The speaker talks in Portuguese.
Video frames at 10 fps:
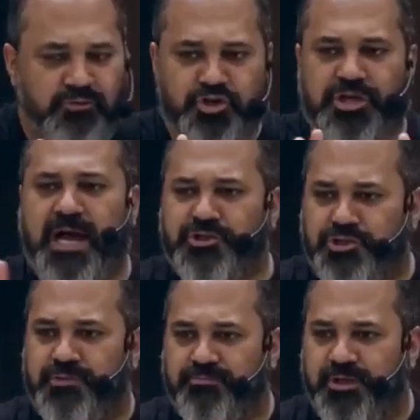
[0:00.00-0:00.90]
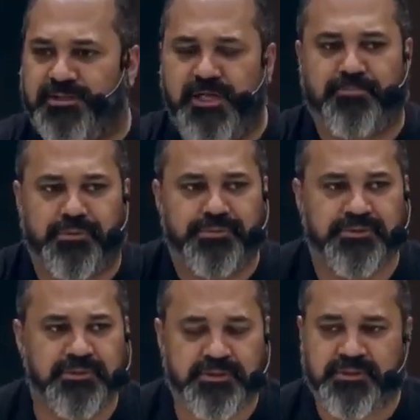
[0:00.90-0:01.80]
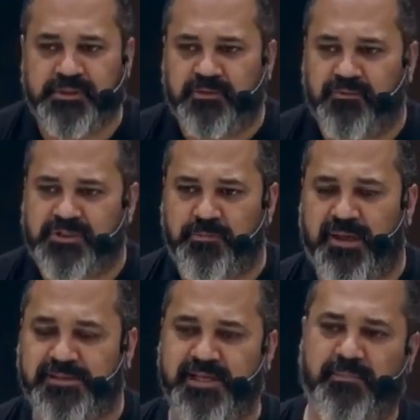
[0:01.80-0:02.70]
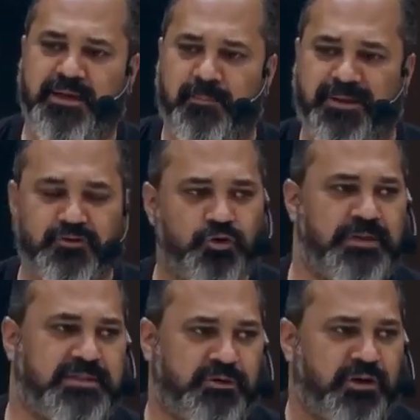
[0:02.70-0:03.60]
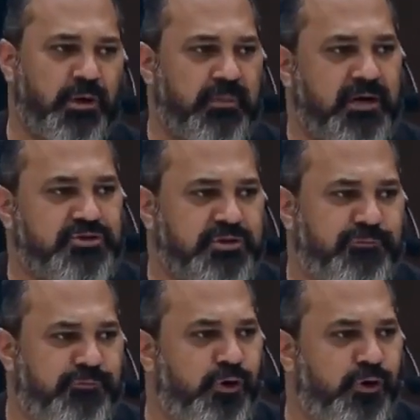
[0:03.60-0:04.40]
no chat, por exemplo, você percebe que a pessoa está totalmente